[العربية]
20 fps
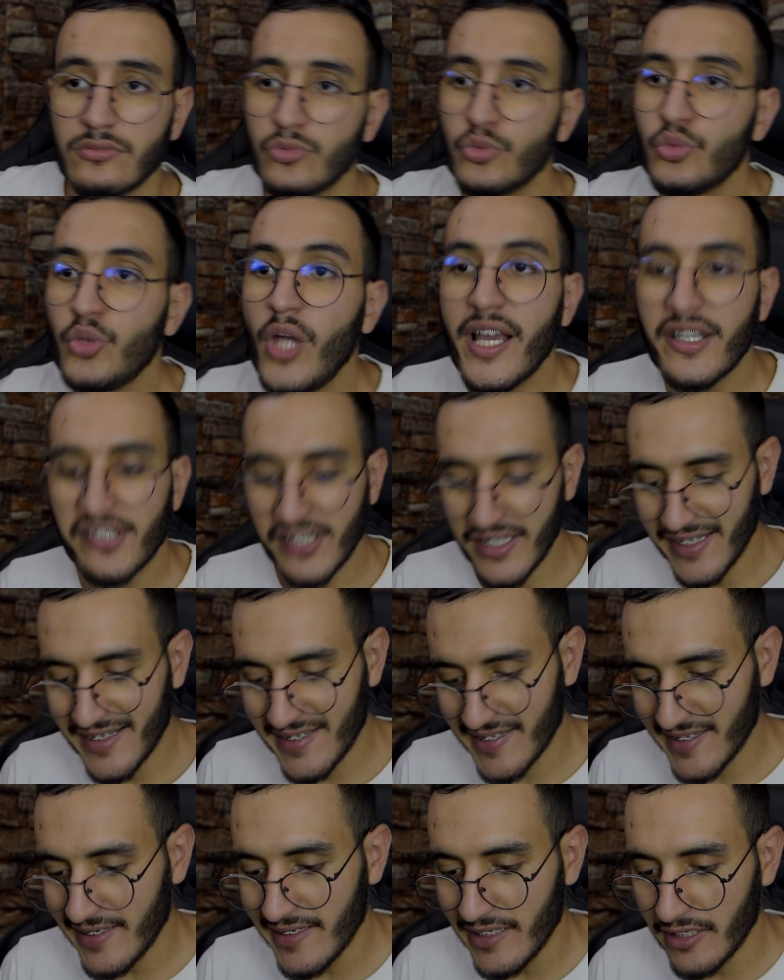والحاجه اللي
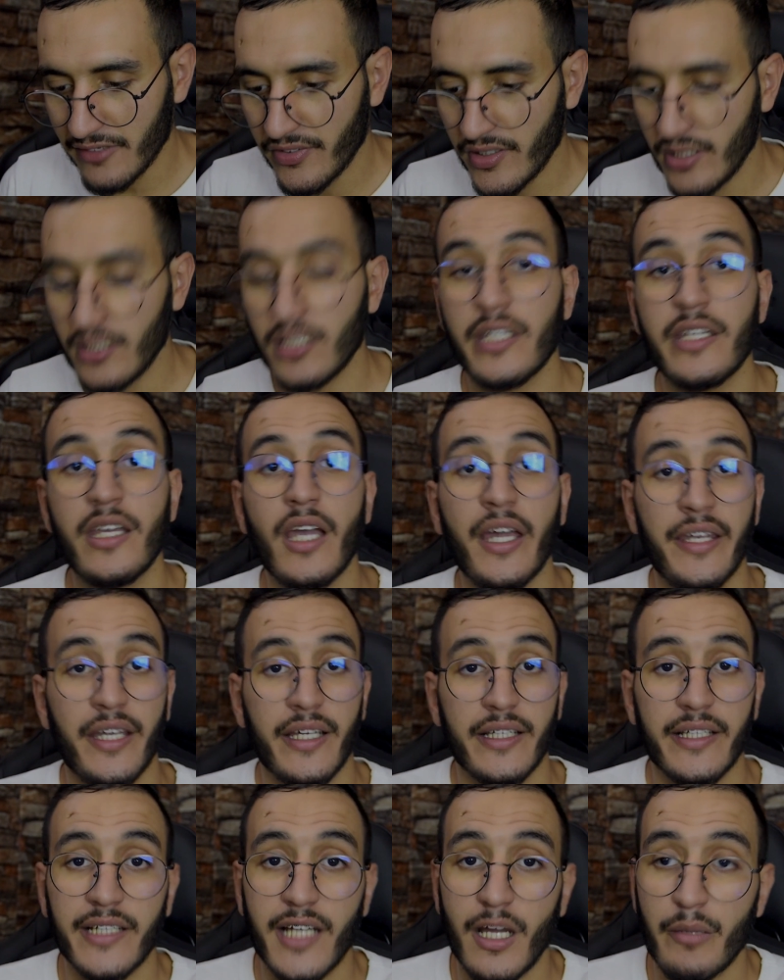تصيط فيها هي ان
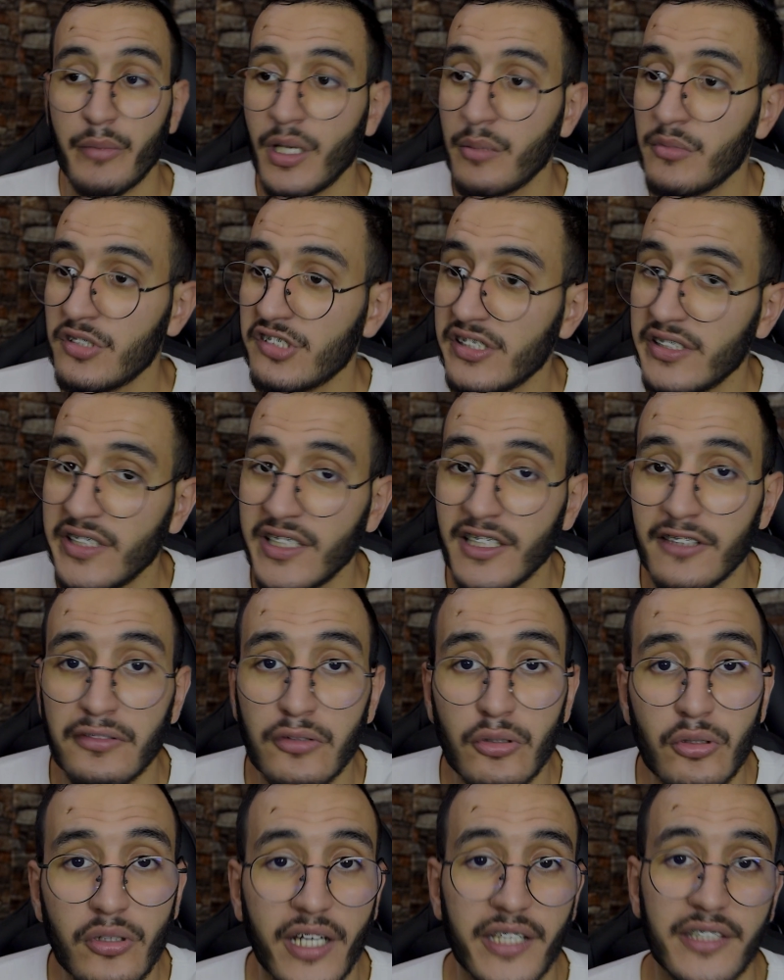هذه الكاميرا ماشي ديال
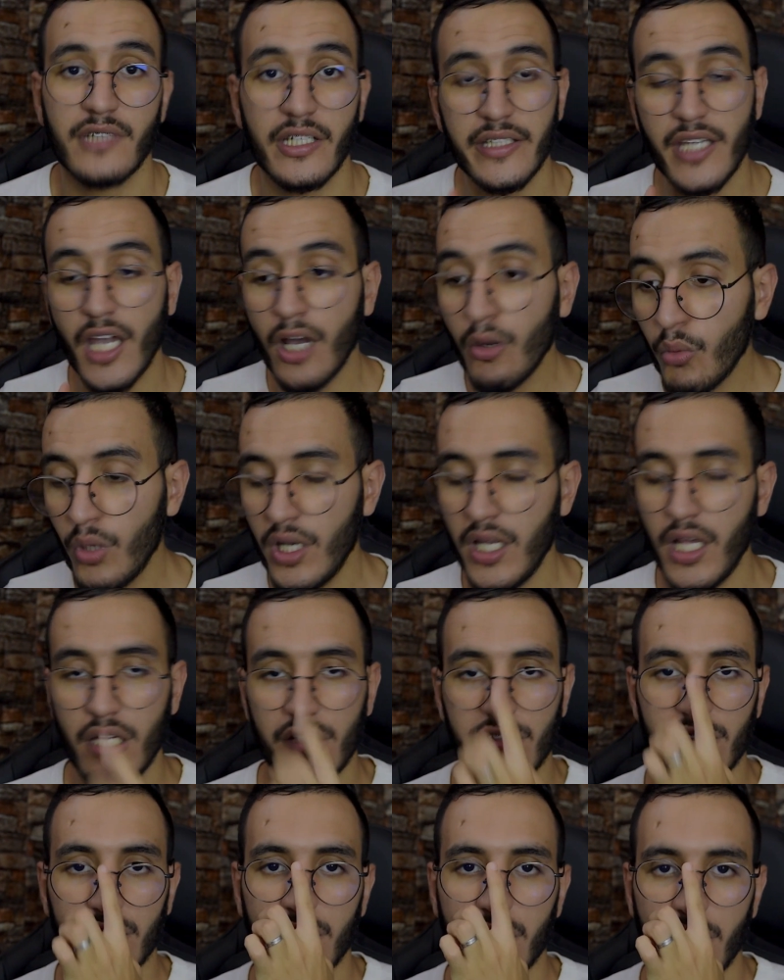الفلوغات هذه اول
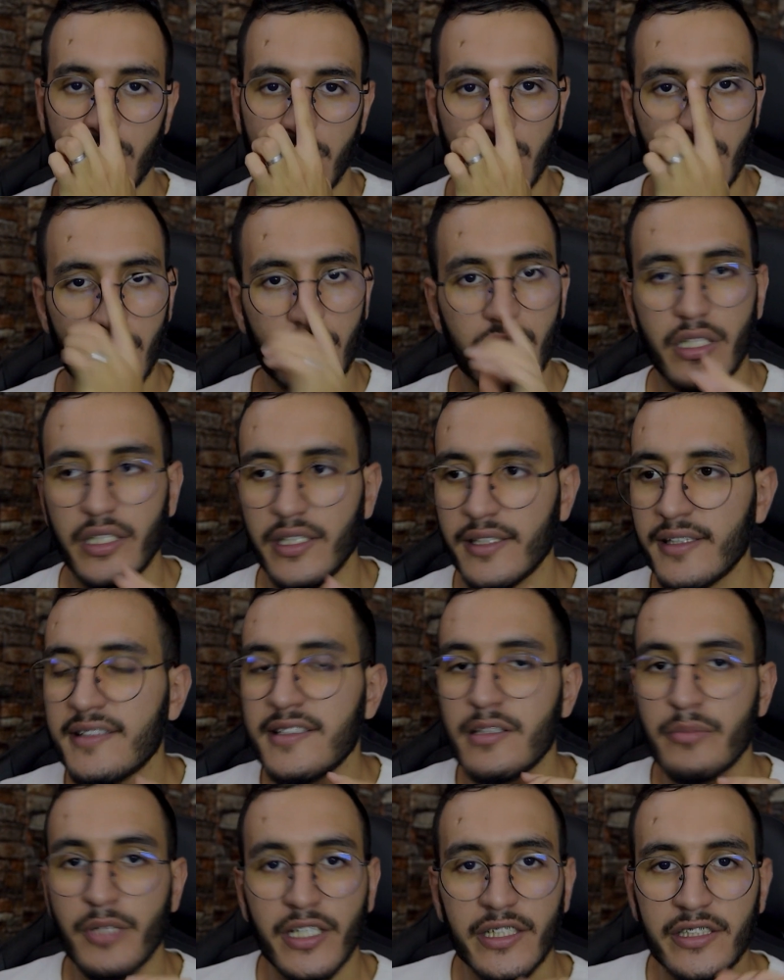حاجه يعني الناس
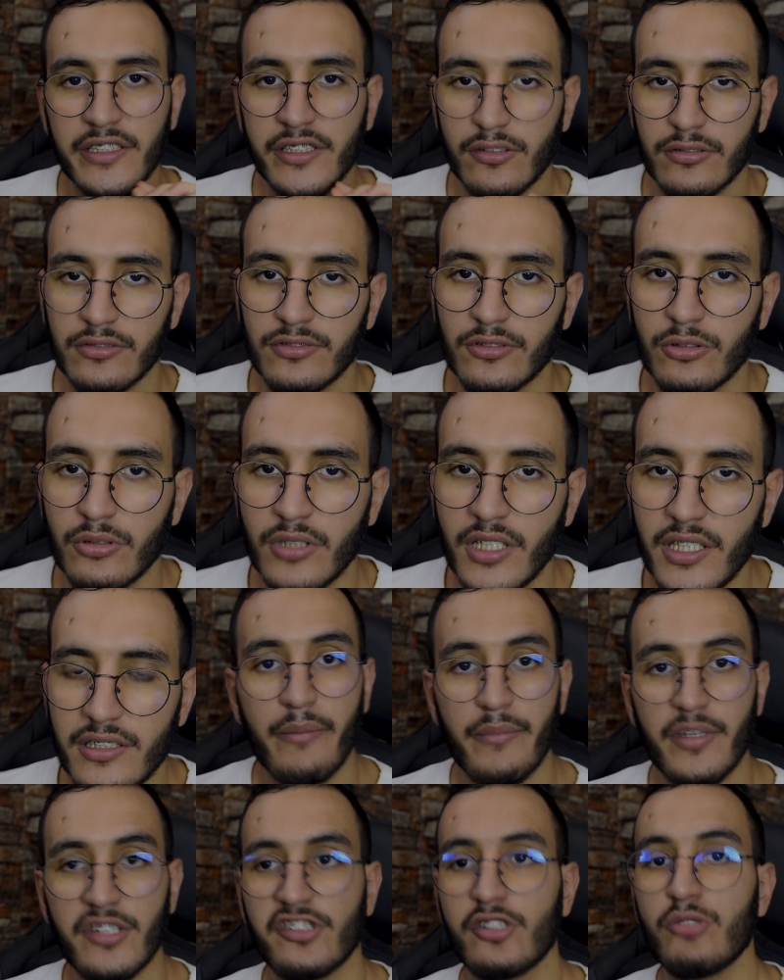اللي باغيين يديروا فلوغات
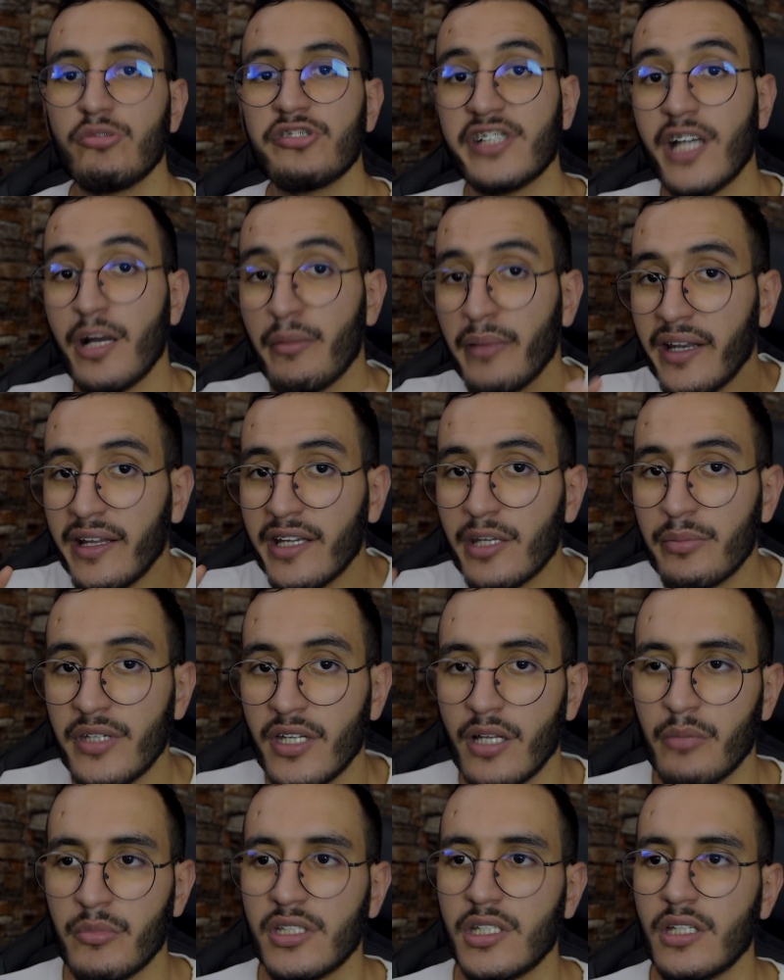ما يشريوش كاميرا
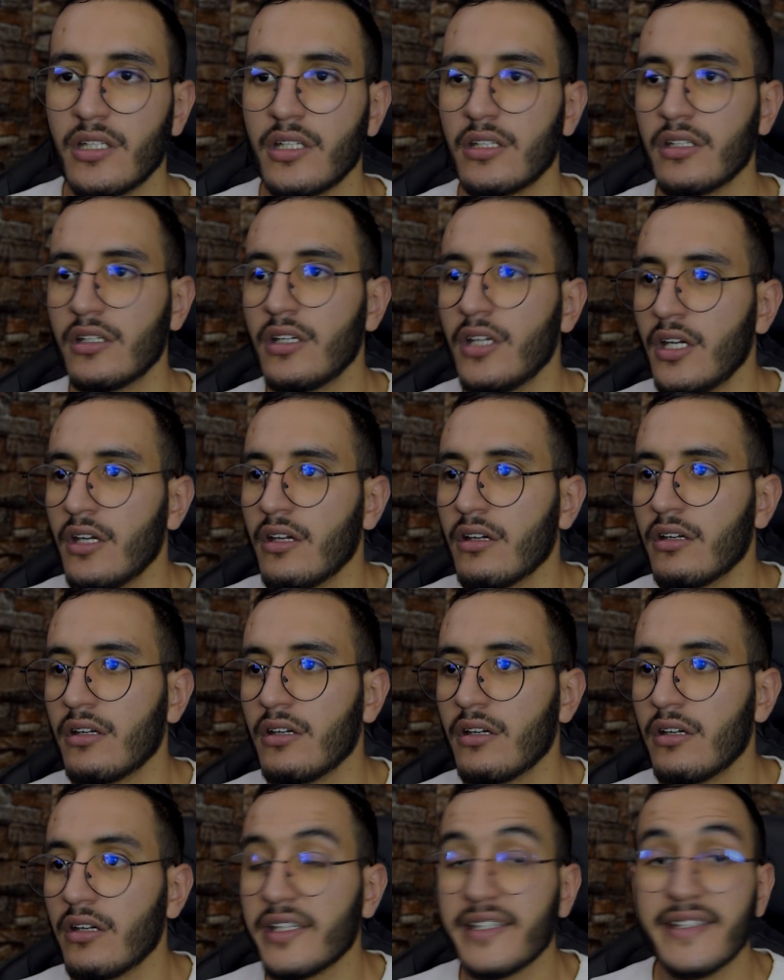كبيره مثلا
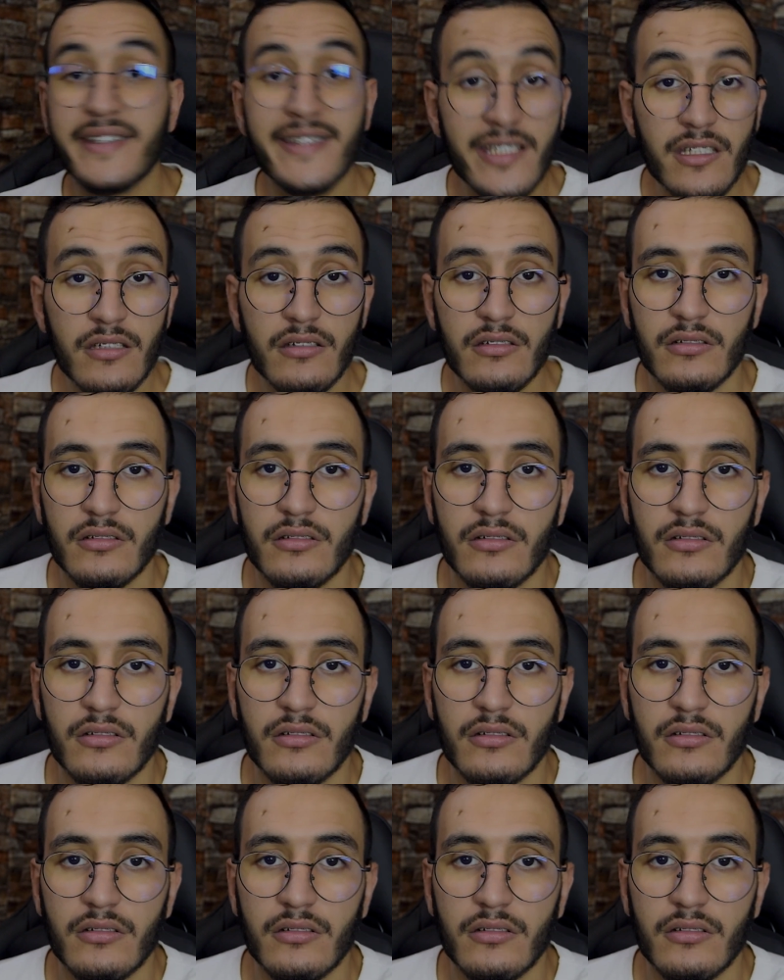آه، الدي